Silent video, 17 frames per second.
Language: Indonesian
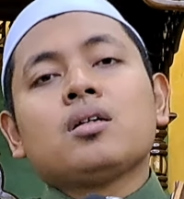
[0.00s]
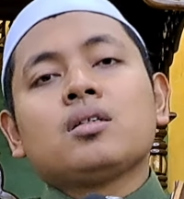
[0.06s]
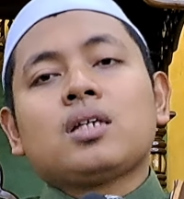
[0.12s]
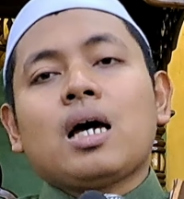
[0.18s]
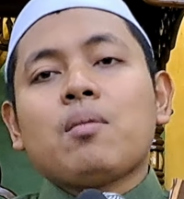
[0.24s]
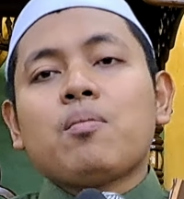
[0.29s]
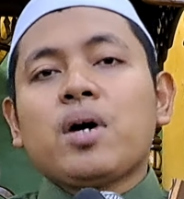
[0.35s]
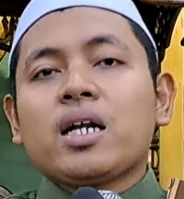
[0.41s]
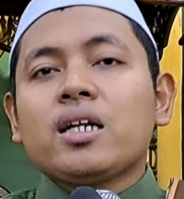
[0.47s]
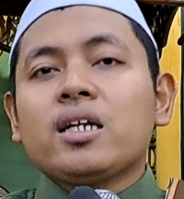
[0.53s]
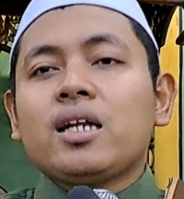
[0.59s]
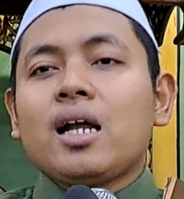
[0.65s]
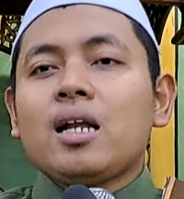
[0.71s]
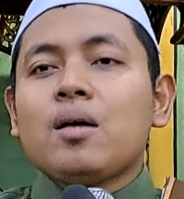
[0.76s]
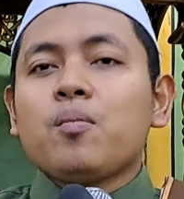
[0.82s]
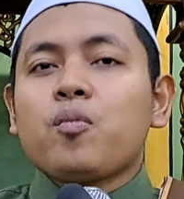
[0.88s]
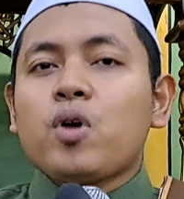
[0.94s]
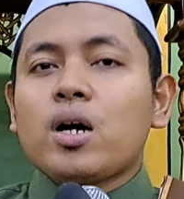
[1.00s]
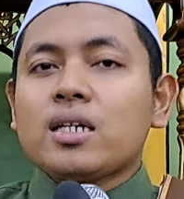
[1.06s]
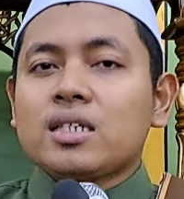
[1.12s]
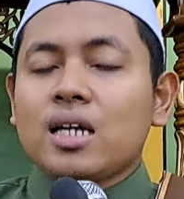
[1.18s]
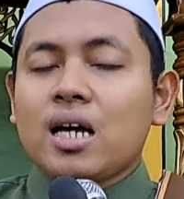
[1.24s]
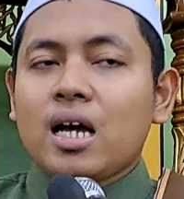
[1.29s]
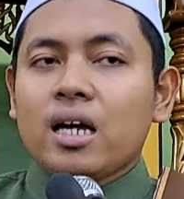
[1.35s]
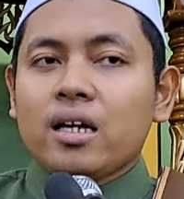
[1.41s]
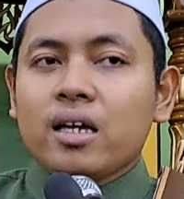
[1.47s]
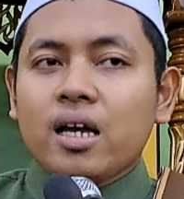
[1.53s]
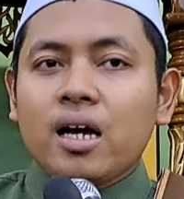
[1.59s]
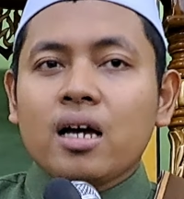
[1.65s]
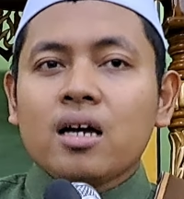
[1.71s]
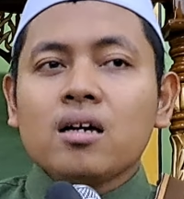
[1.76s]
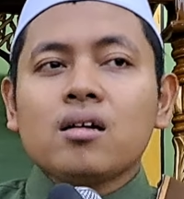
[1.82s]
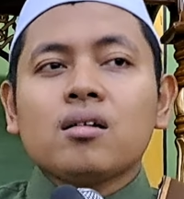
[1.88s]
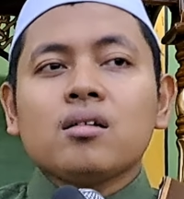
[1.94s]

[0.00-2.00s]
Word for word: Sabar di dalam puasa ya.